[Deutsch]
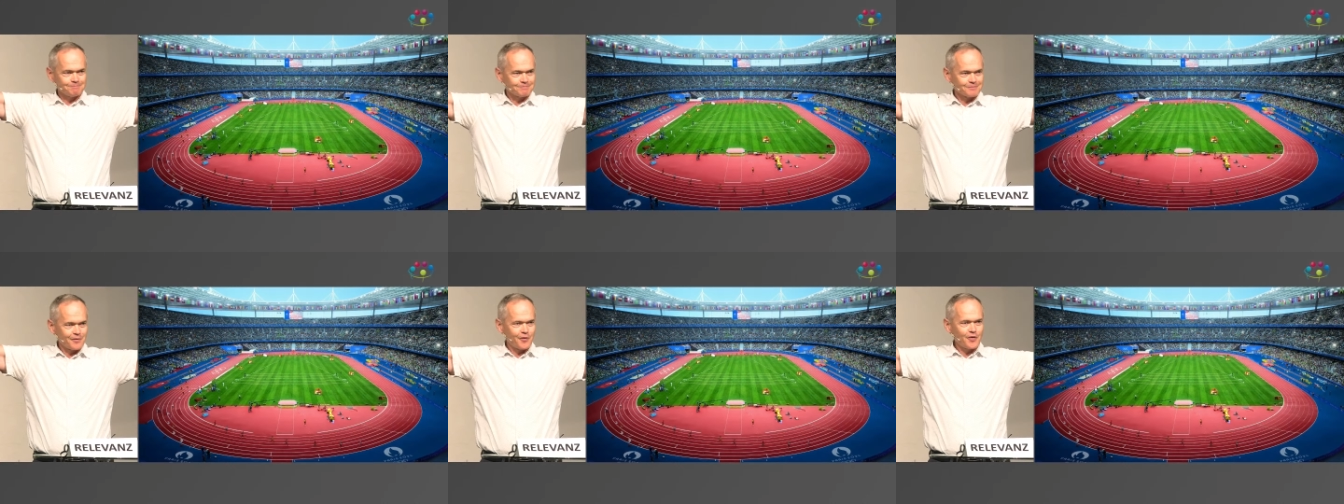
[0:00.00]

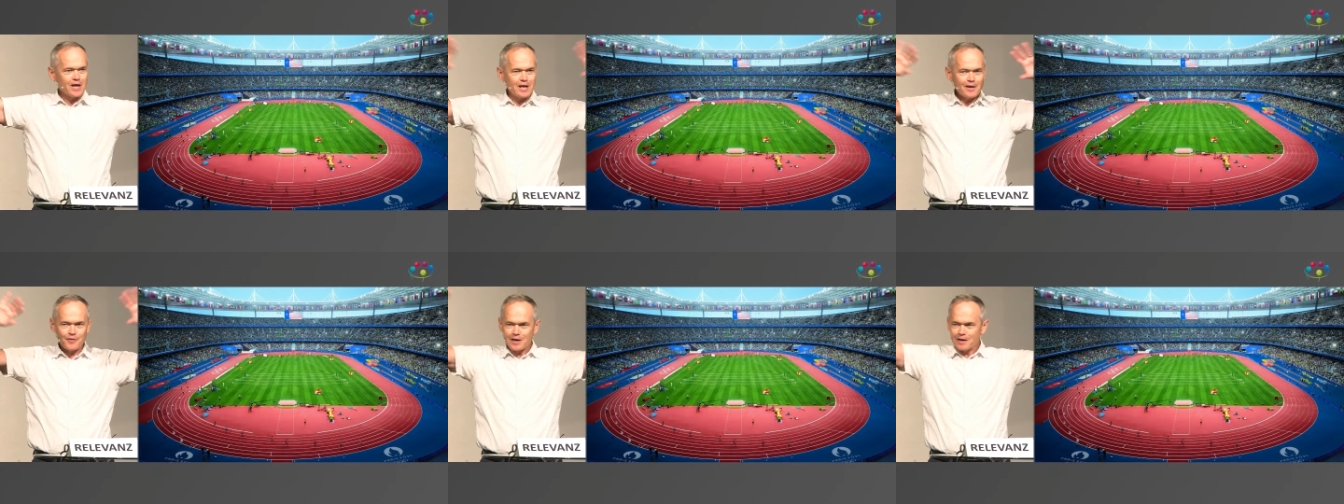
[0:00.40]

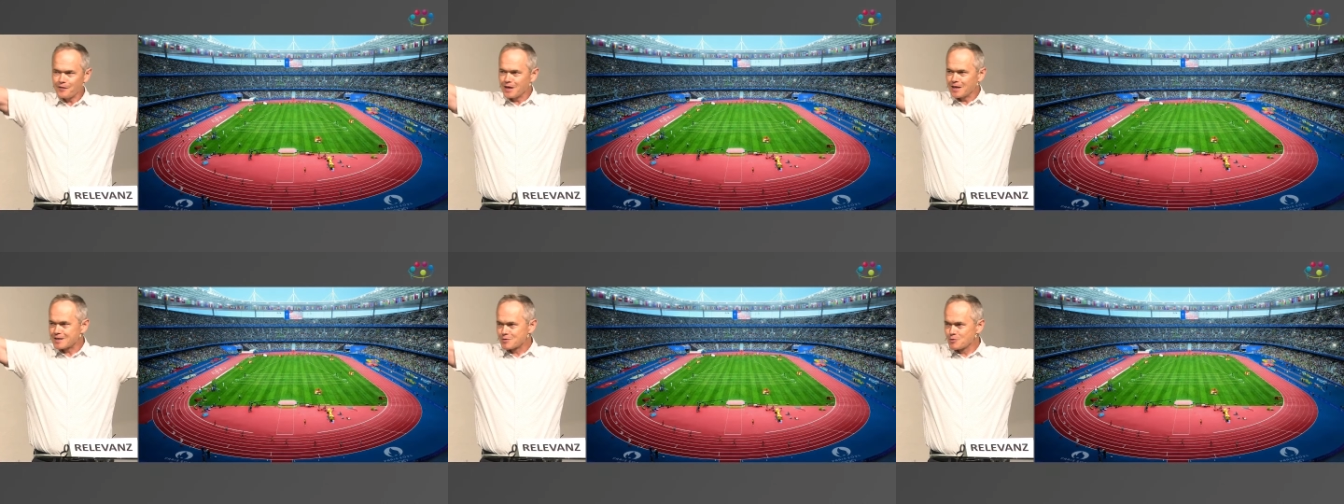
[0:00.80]
viele, viele,
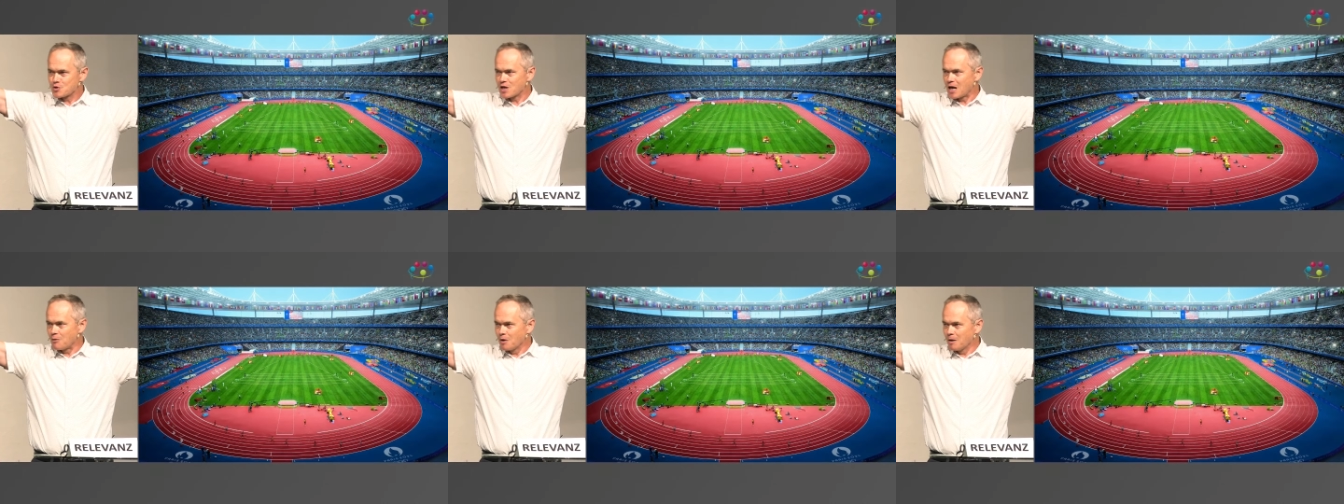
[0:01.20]
viele
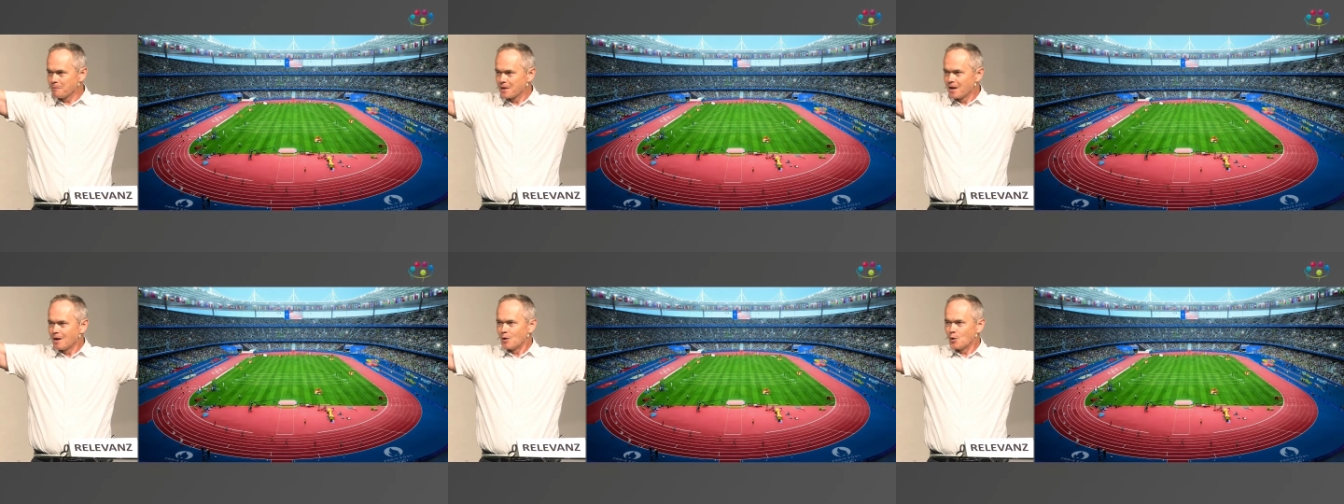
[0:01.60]
Zuschauer
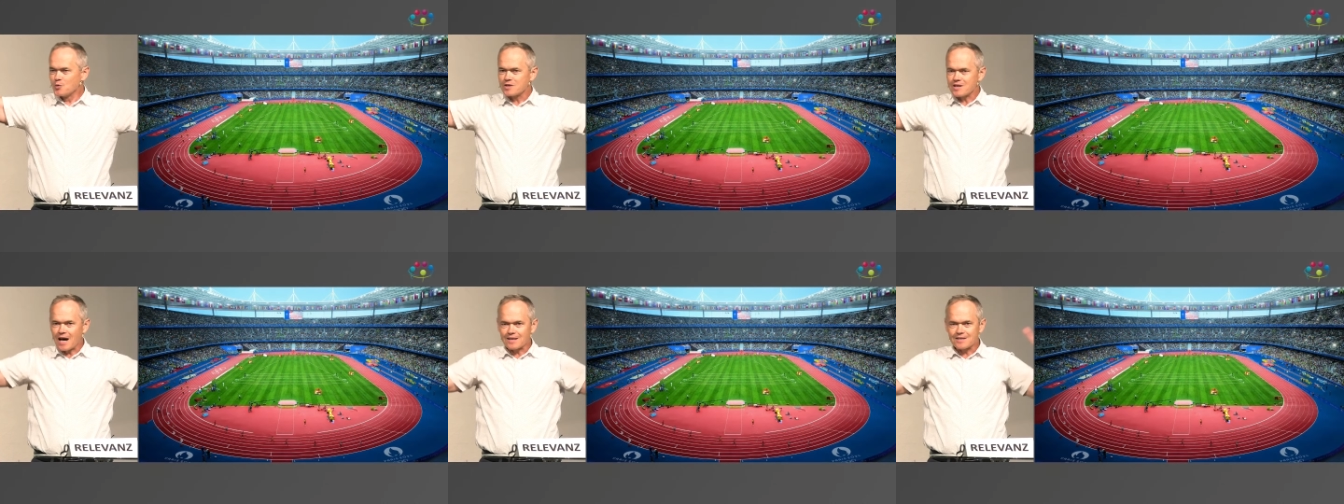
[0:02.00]
und
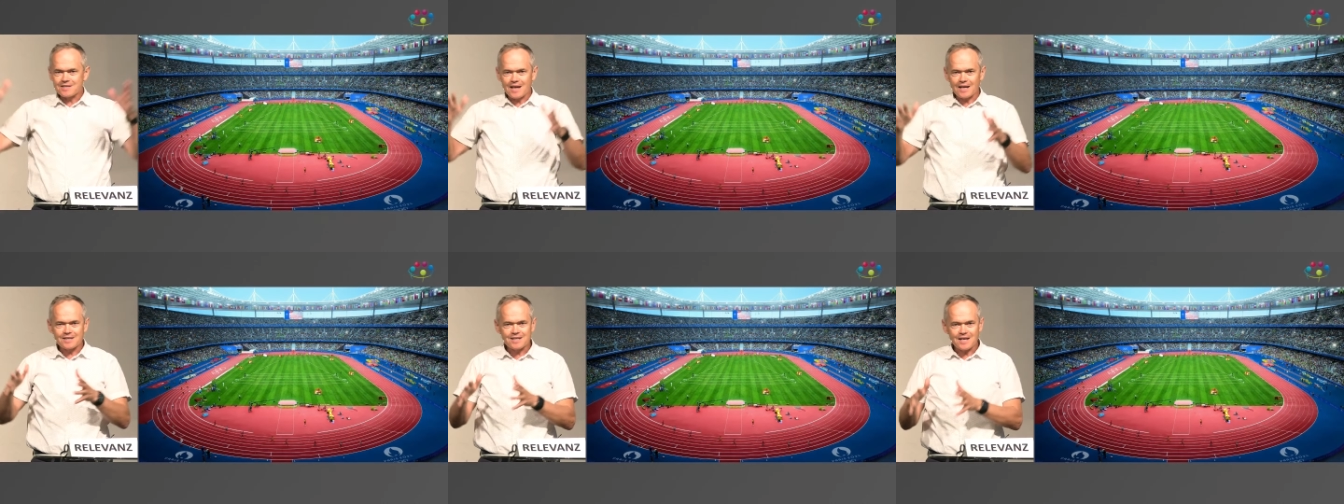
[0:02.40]
ganz,
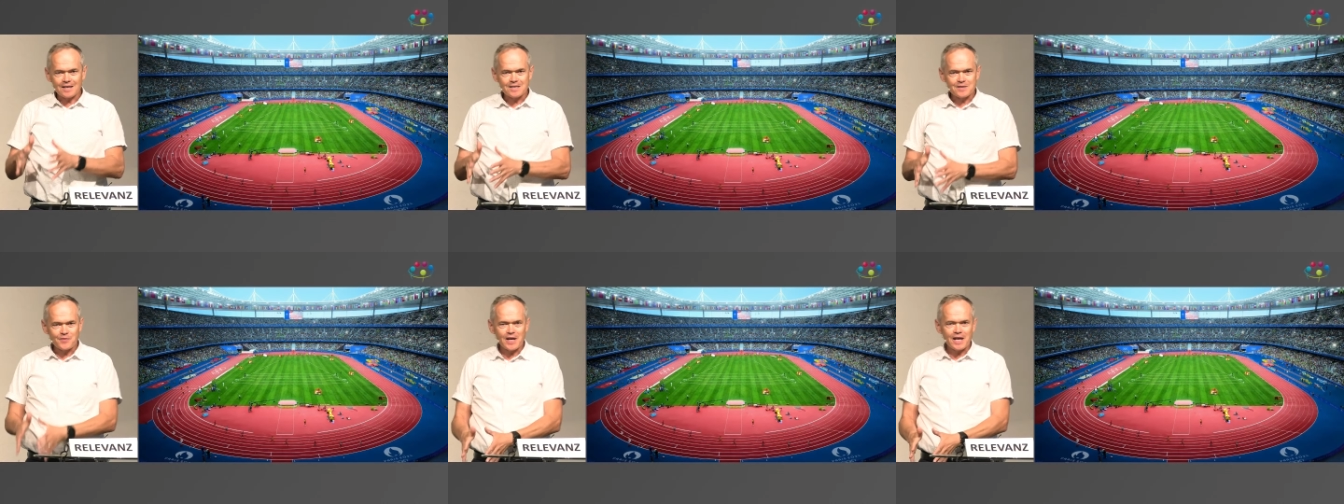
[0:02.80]
ganz,
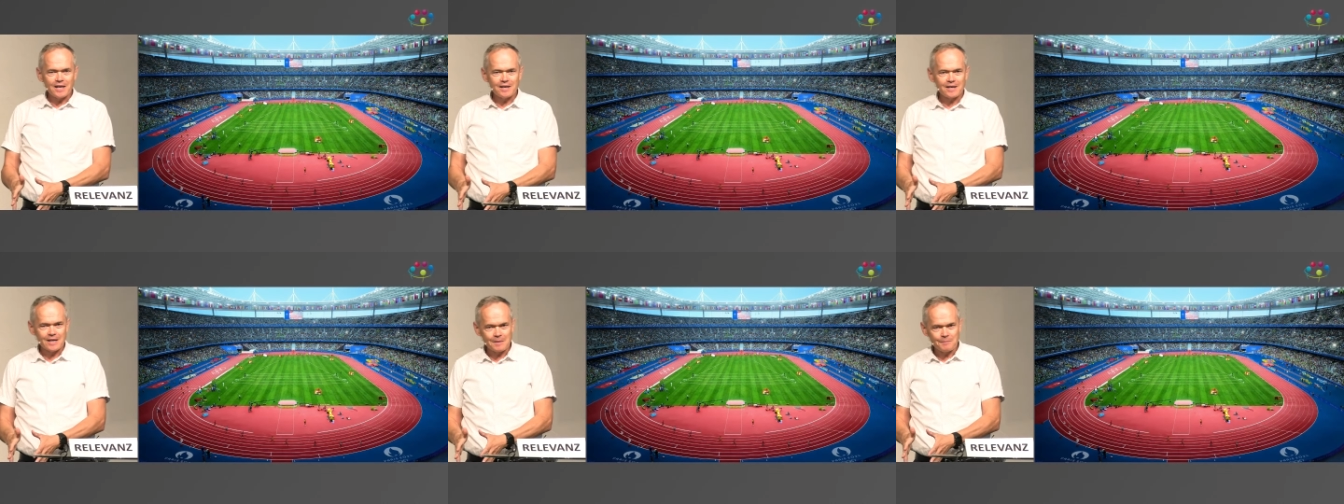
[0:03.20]
ganz
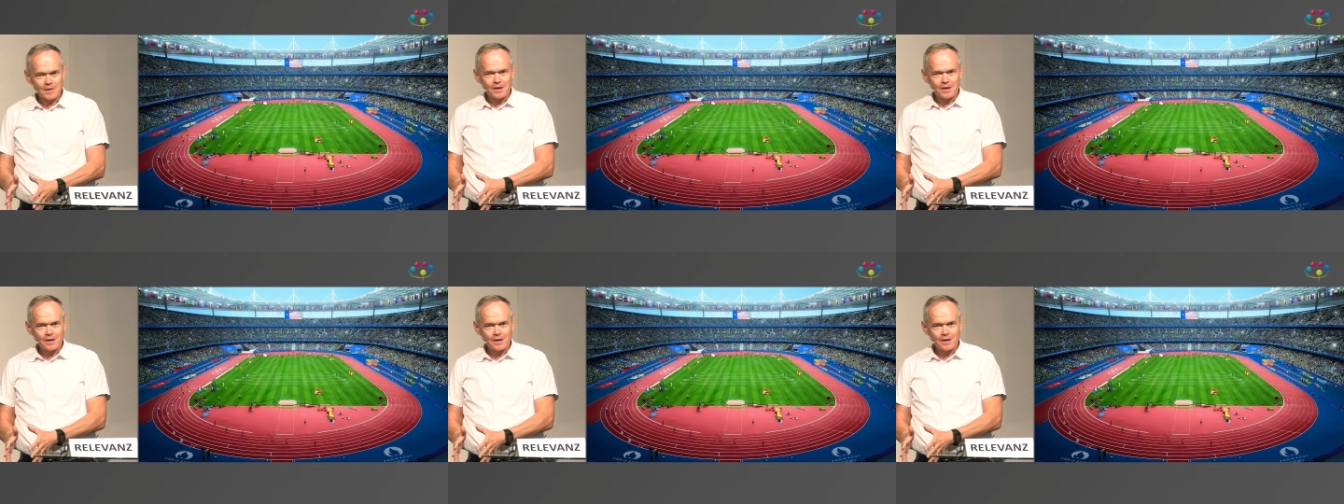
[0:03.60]
wenige,